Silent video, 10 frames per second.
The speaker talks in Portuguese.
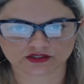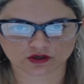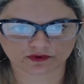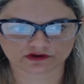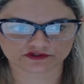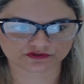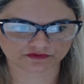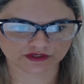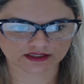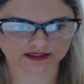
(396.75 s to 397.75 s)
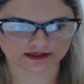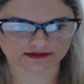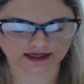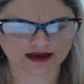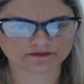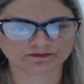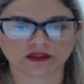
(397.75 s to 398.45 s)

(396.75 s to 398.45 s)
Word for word: a sua prova de vida, tá?